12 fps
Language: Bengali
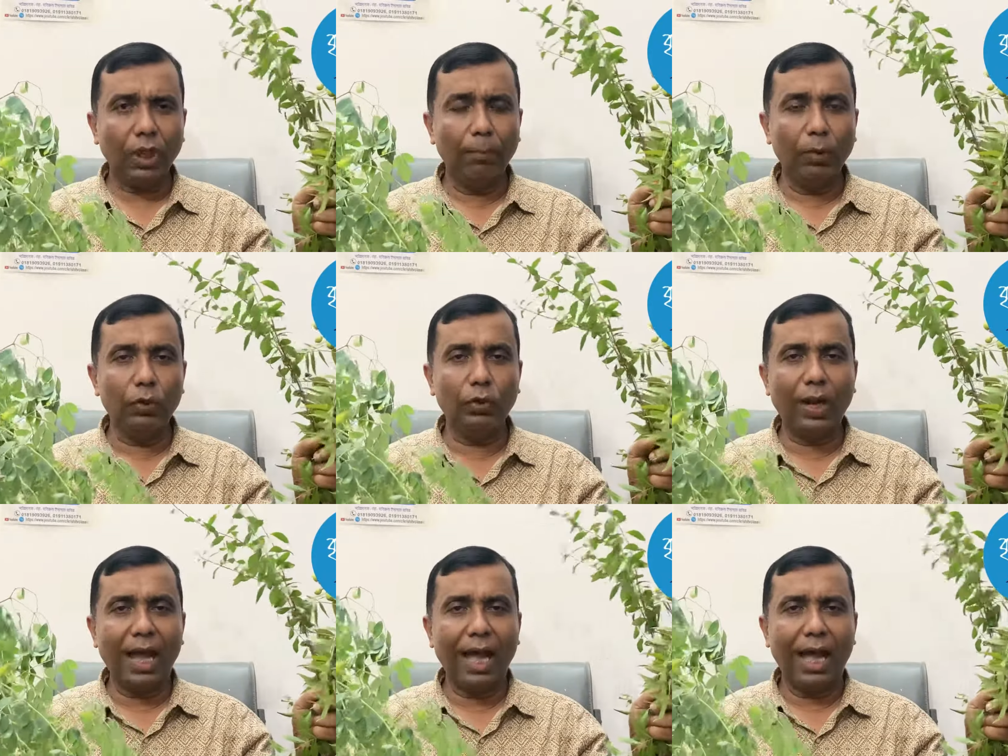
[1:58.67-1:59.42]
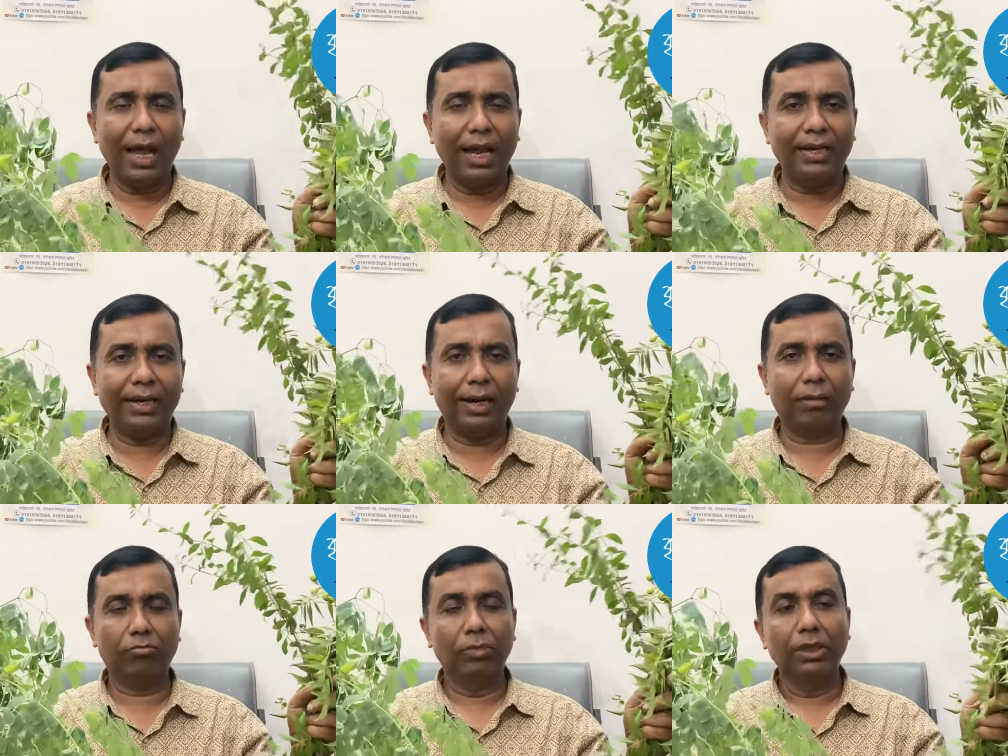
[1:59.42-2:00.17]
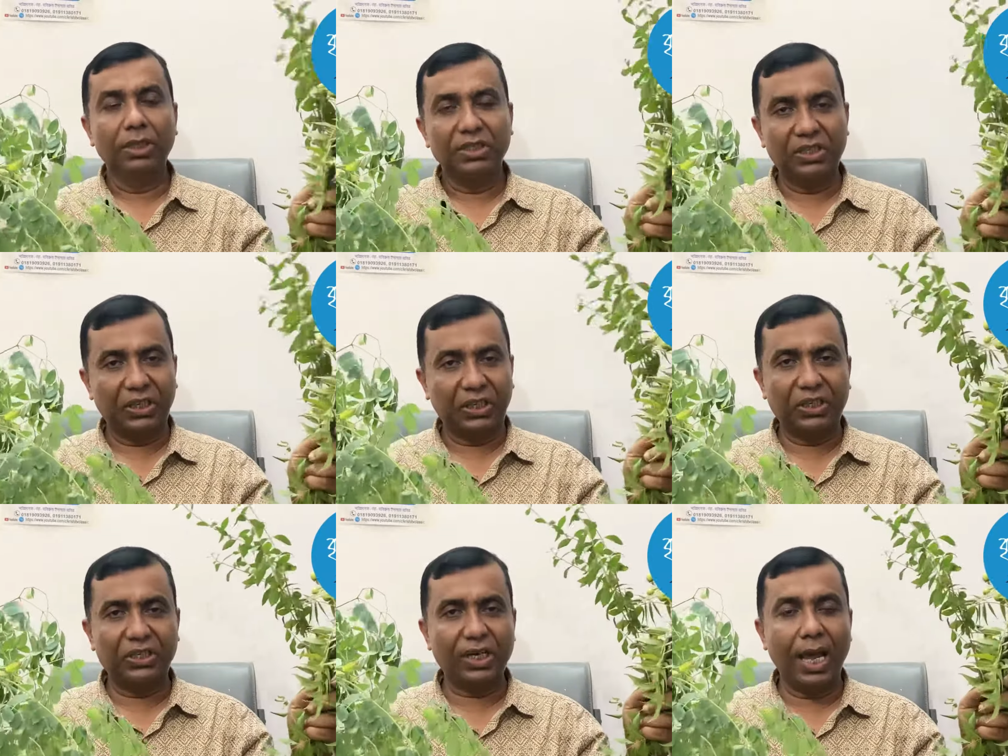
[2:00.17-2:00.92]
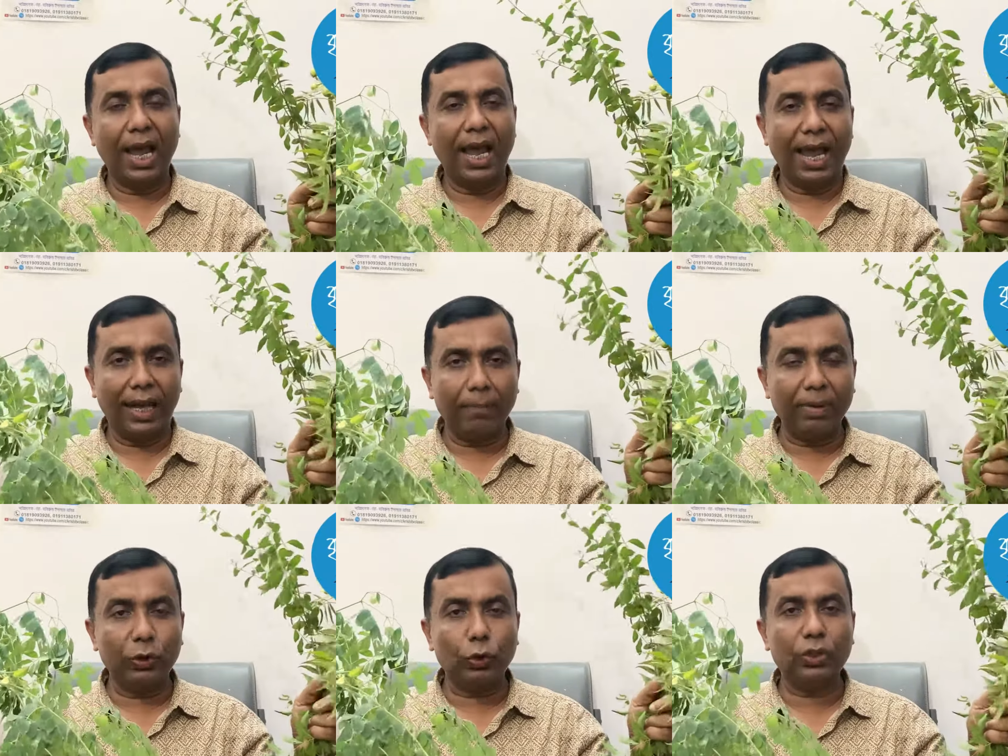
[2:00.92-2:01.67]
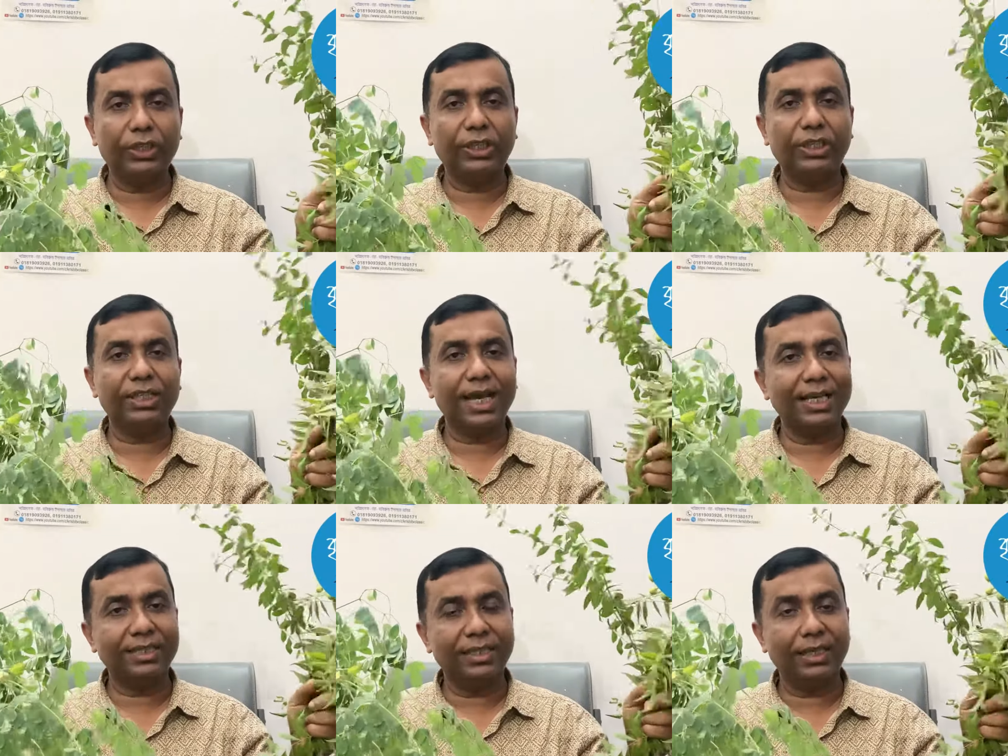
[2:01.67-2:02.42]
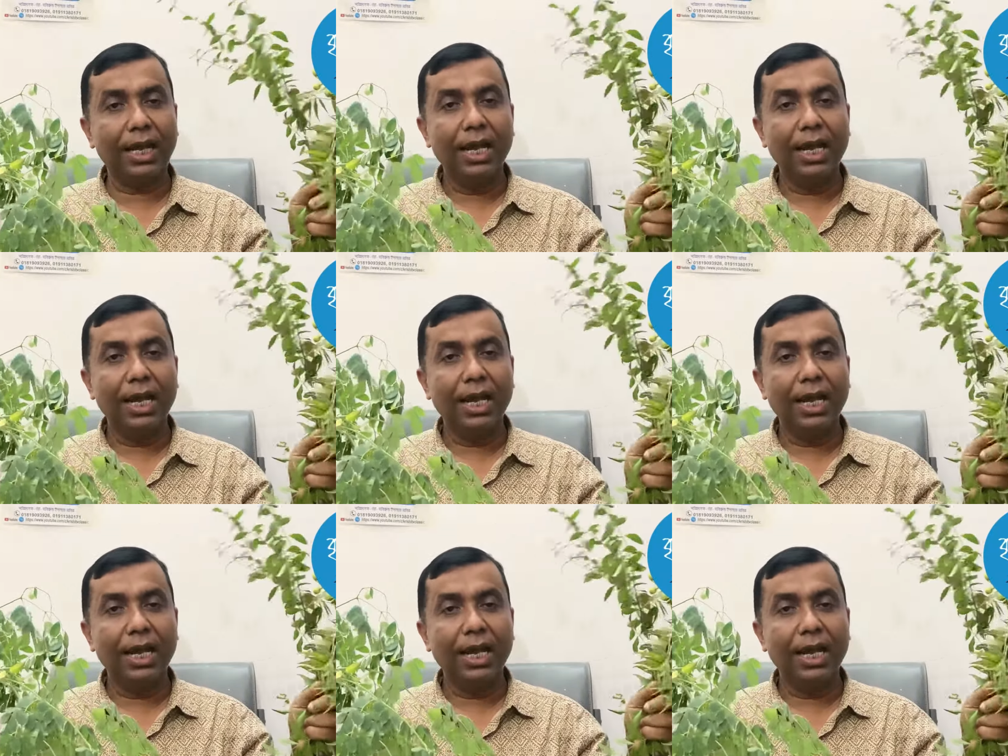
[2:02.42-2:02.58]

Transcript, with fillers: বন্ধুরা এটার চিকিৎসা একমাত্র চিকিৎসা আছে